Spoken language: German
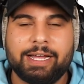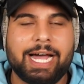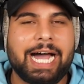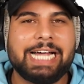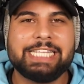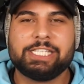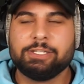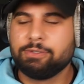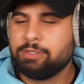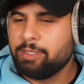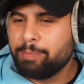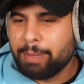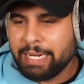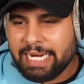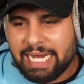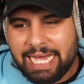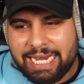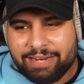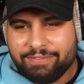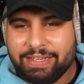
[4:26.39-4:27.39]
Also die
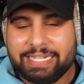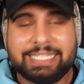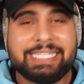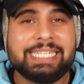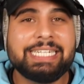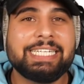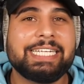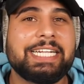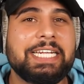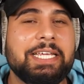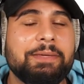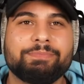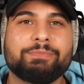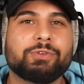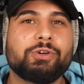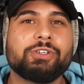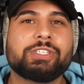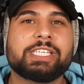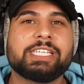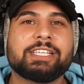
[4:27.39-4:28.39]
Banane, wer die nicht liebt,
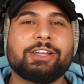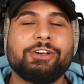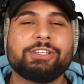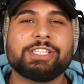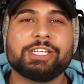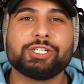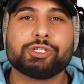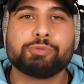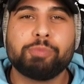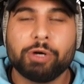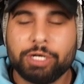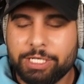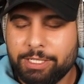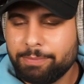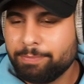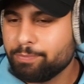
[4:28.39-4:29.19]
Kuss geht raus an Schmocki.